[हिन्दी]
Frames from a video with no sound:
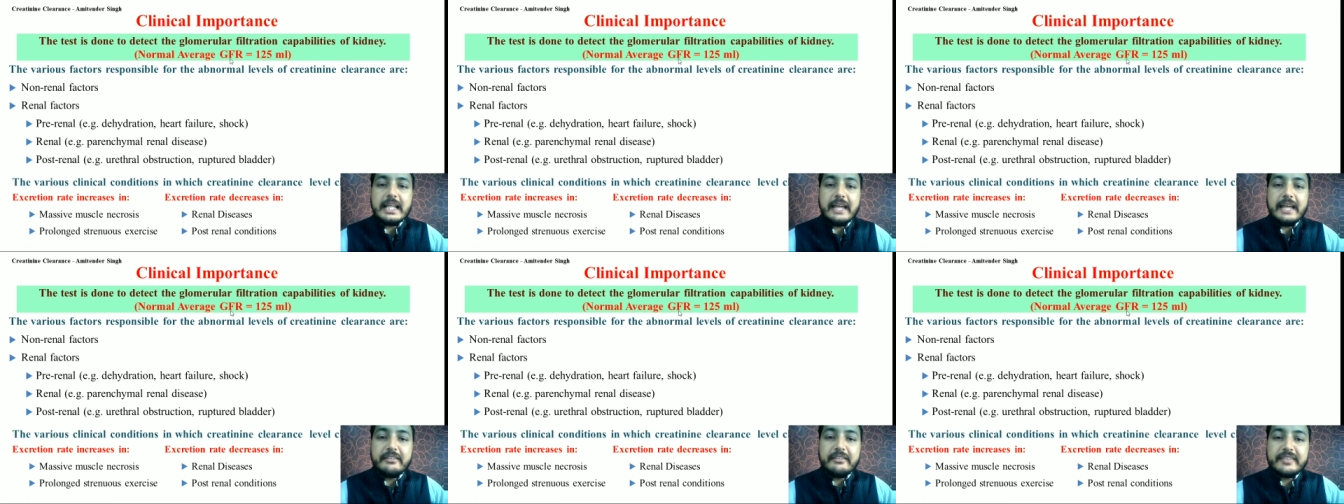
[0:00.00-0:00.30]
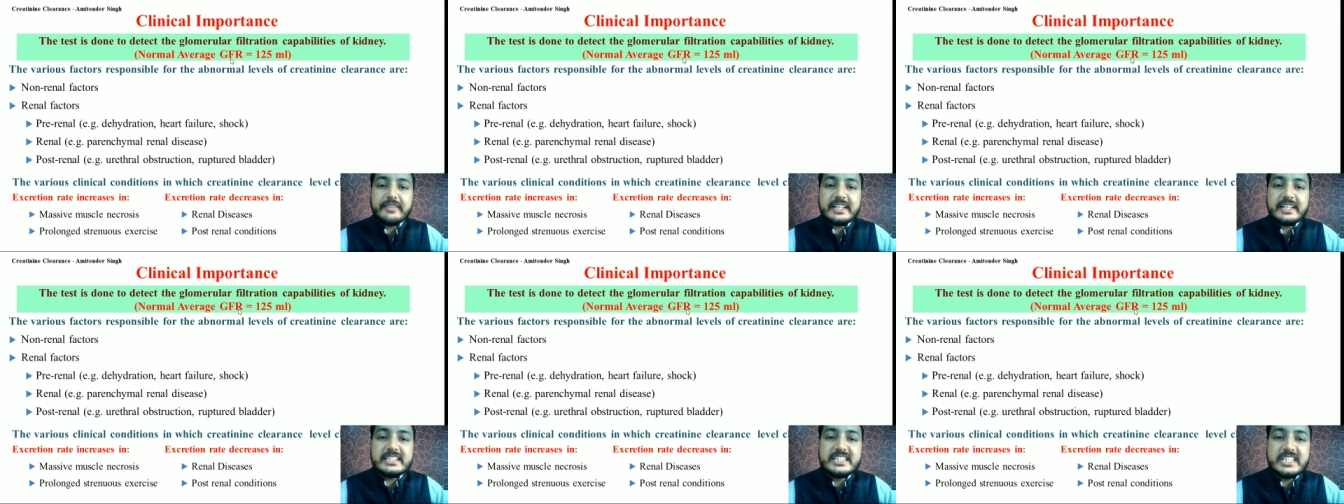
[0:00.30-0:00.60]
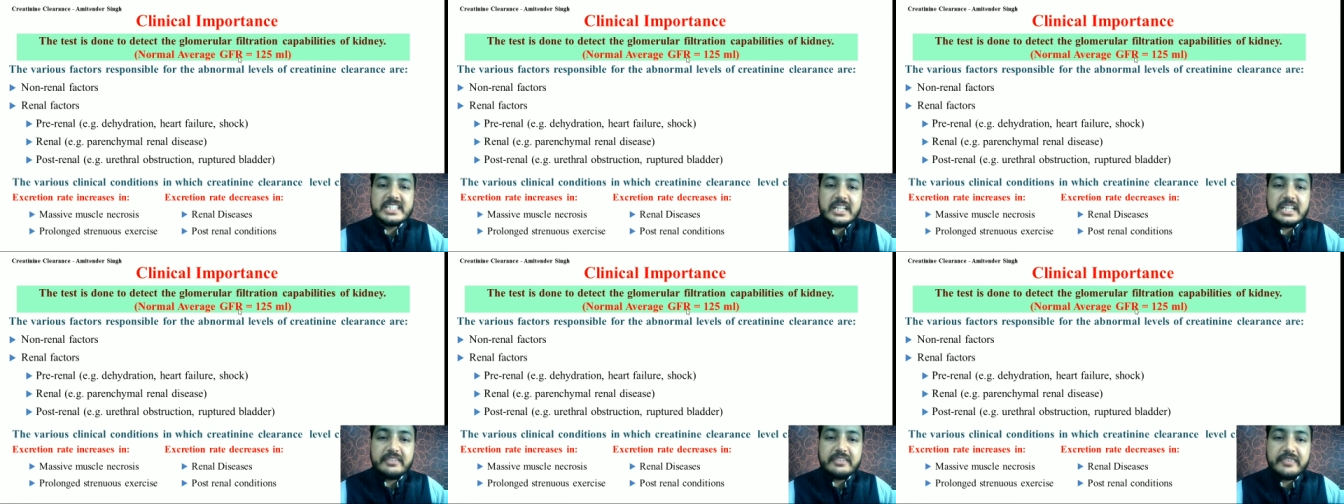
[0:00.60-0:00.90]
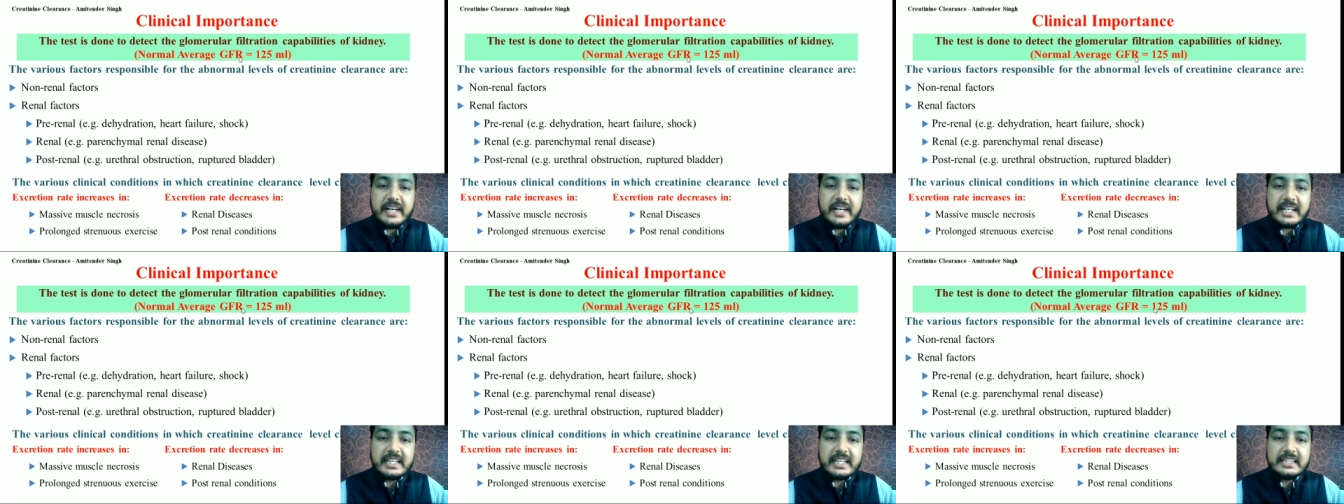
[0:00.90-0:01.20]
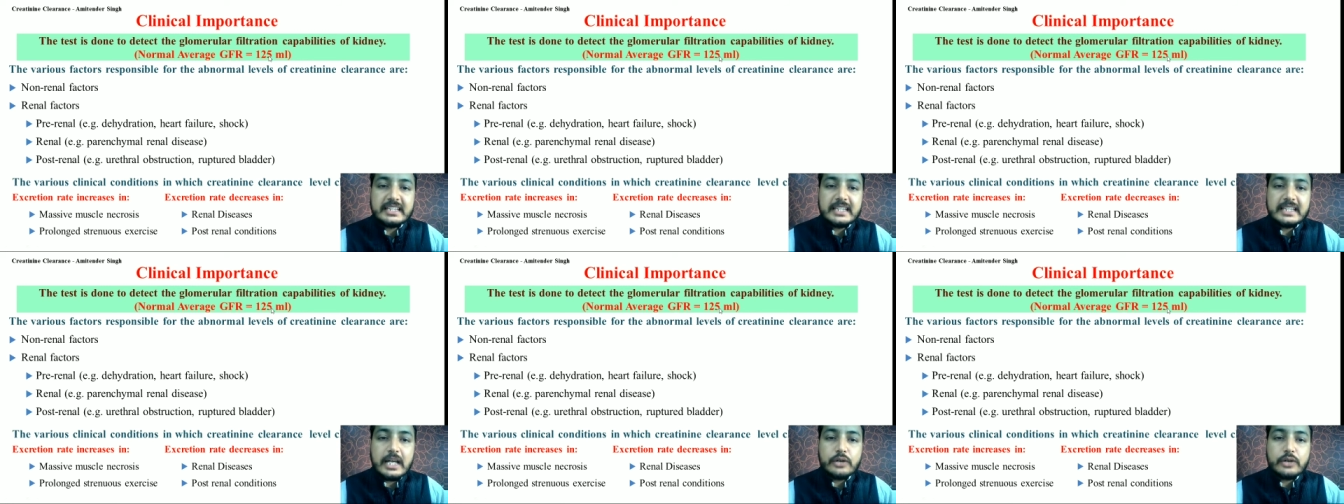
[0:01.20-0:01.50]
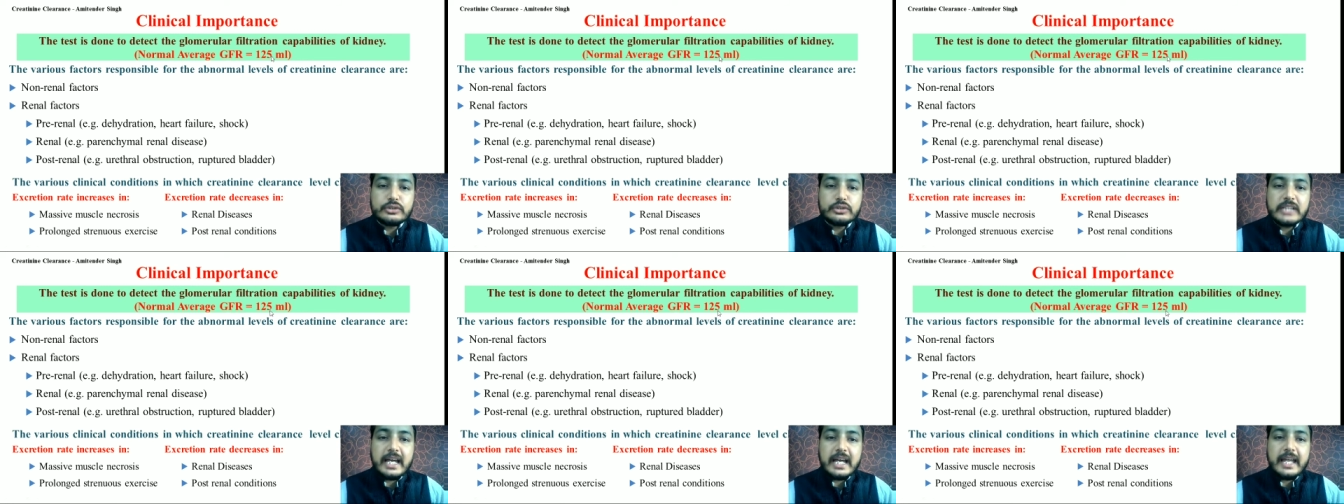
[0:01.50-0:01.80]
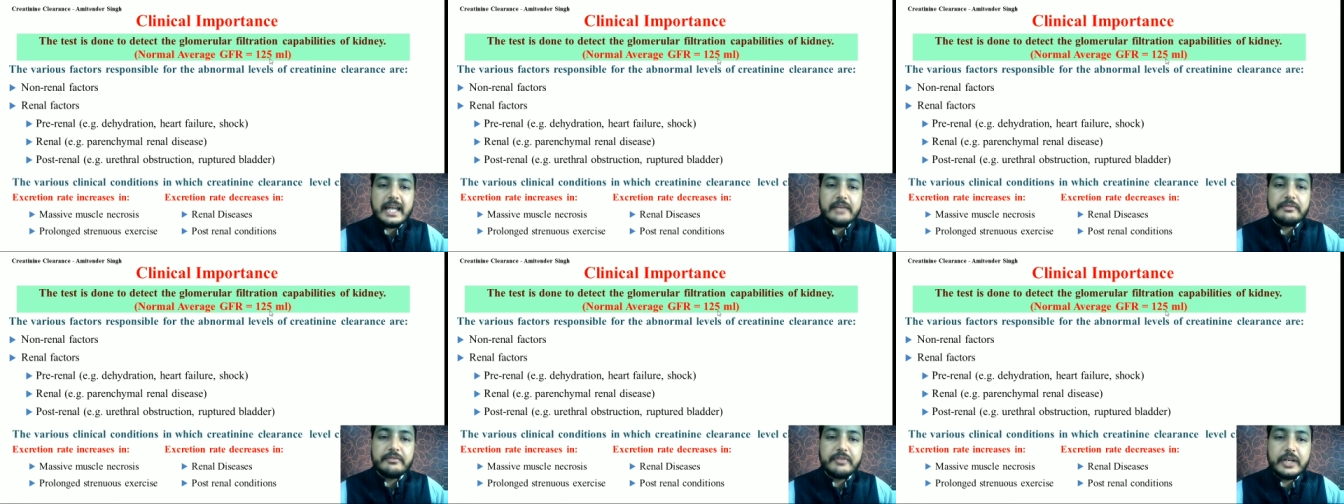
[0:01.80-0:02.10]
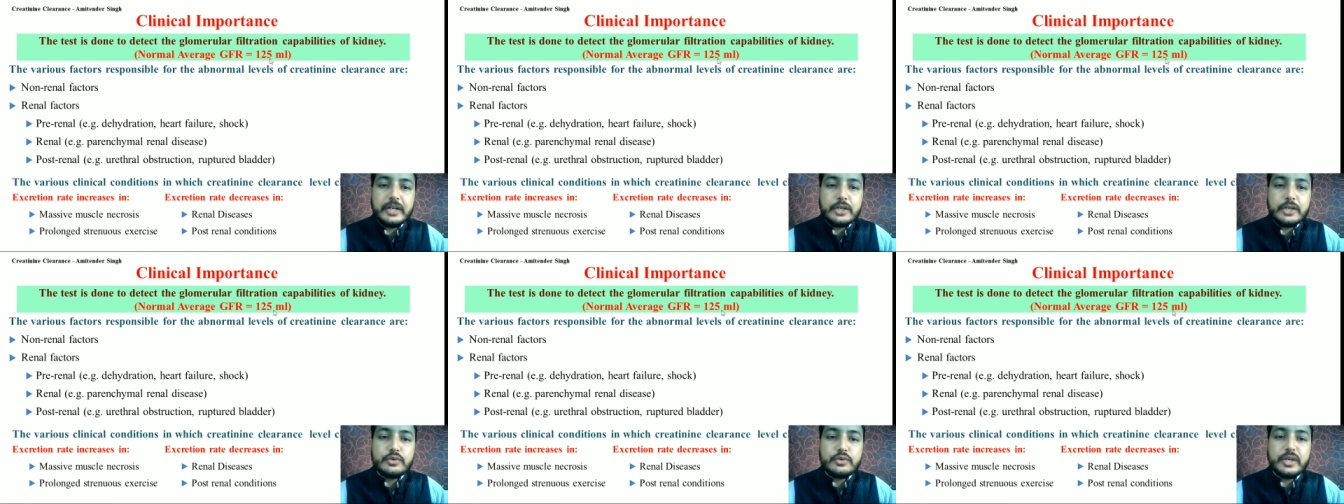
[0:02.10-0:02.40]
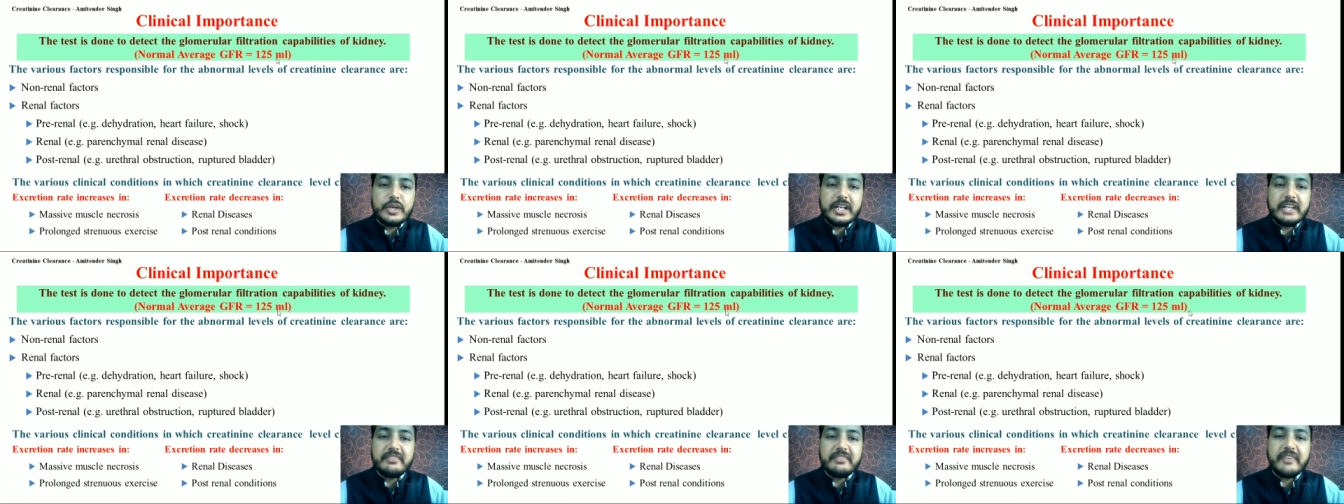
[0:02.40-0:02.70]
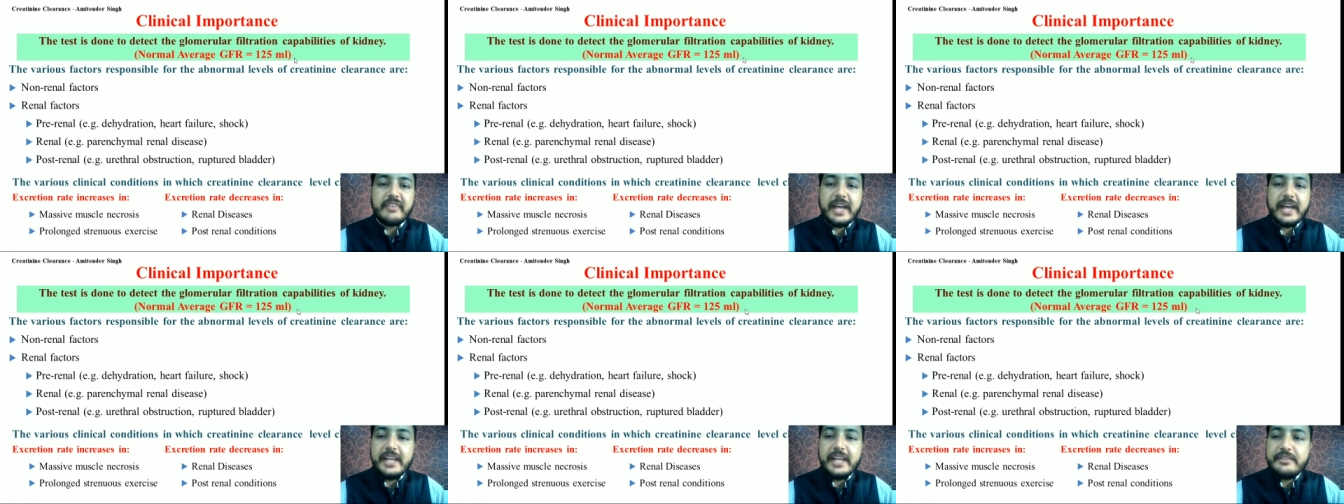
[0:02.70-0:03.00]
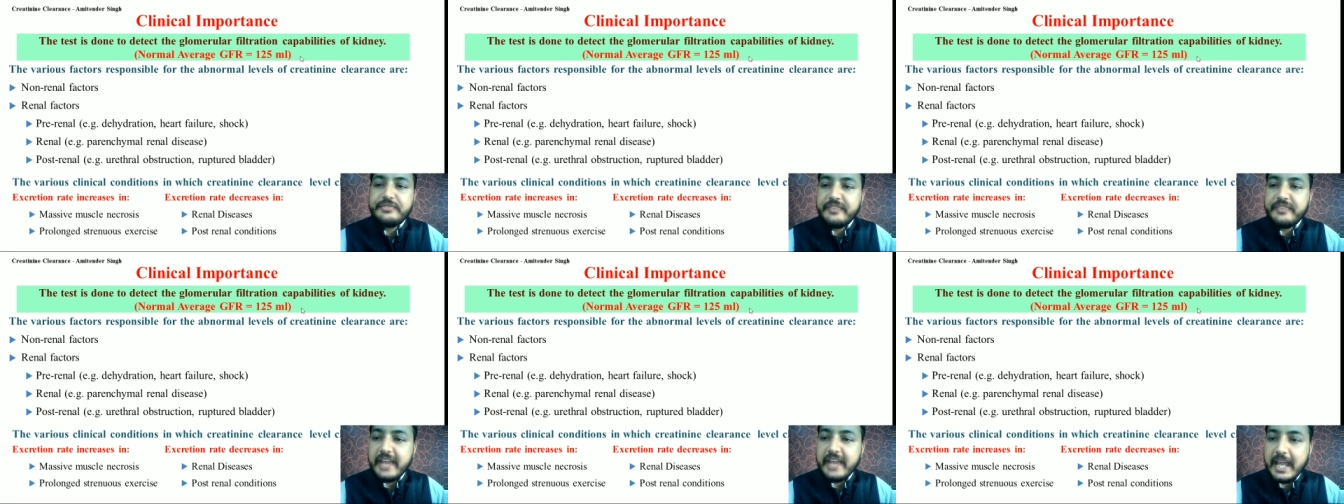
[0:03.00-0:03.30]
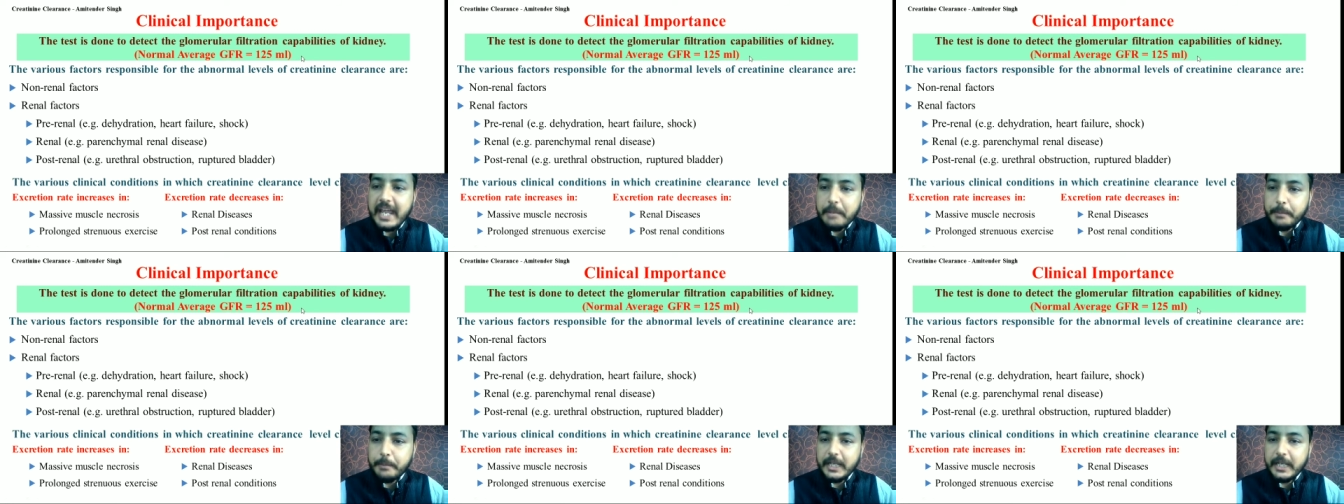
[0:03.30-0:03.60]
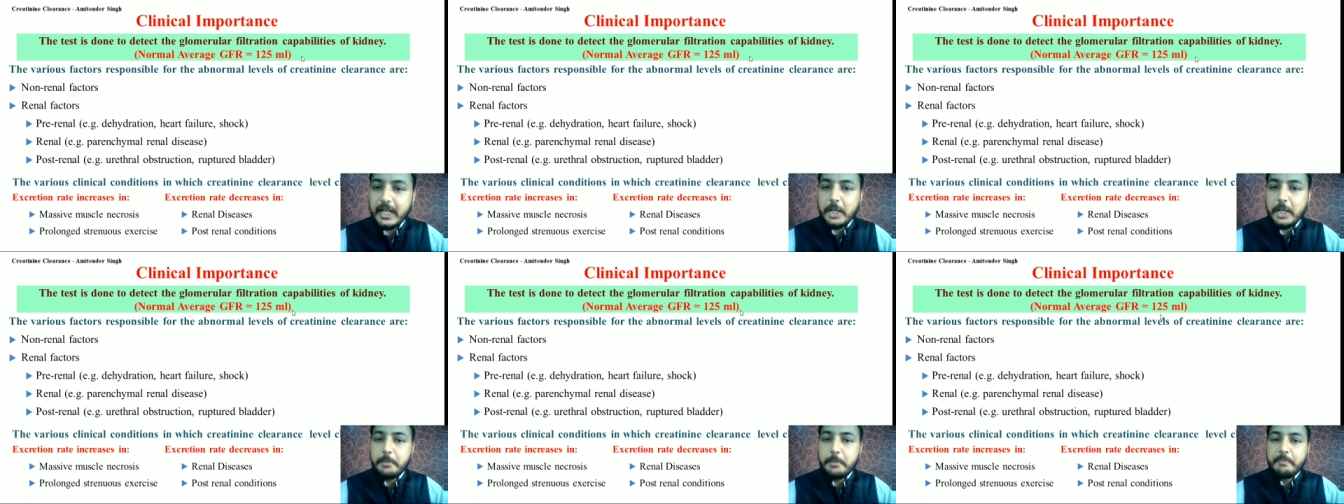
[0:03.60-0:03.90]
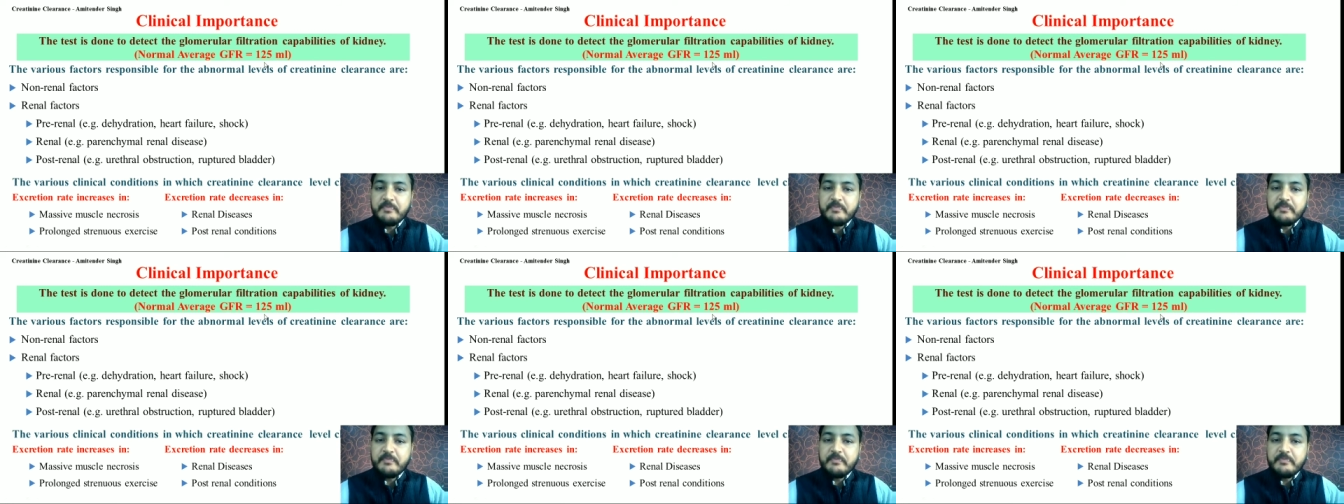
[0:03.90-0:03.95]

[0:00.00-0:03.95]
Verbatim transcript: एवरेज जीएफआर कितना होता है 125 ml